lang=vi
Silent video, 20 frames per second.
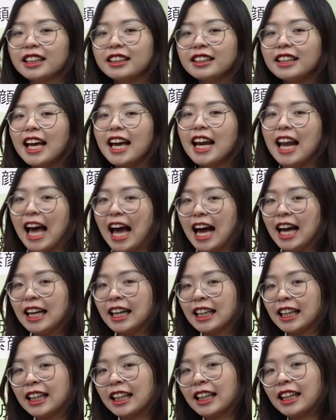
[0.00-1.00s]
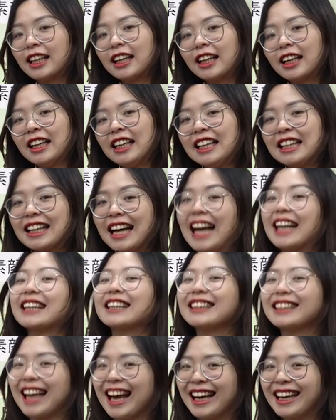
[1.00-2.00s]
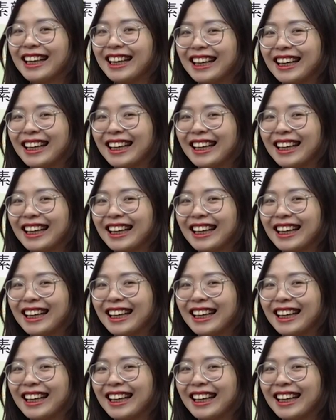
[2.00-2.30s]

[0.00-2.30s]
ude là cánh tay